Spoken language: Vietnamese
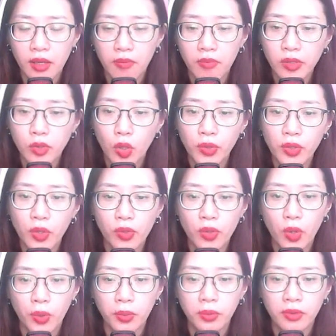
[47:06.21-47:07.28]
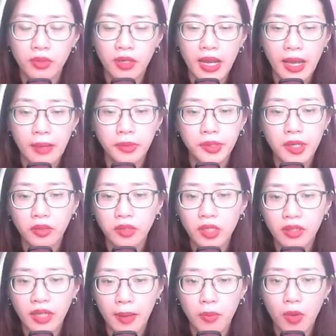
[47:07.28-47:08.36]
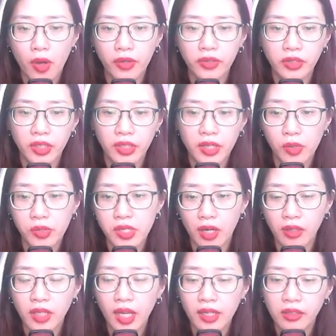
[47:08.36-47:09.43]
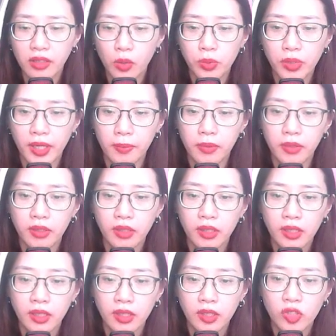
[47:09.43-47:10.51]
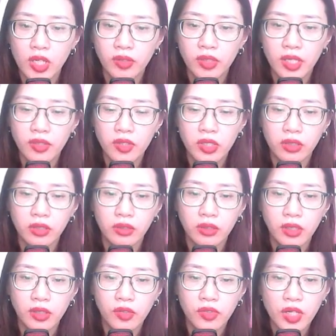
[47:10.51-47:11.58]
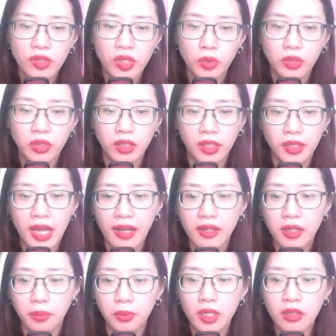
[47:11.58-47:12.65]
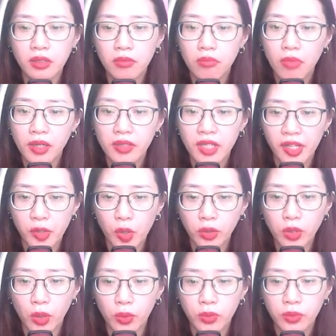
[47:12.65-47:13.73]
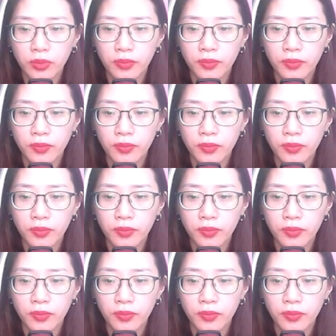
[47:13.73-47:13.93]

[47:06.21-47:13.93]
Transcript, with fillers: Biên cố đột ngột làm cho tất cả mọi người đều trở tay không kịp. Trên chiến trường, rất nhiều người đã lập tức mất đi đối thủ.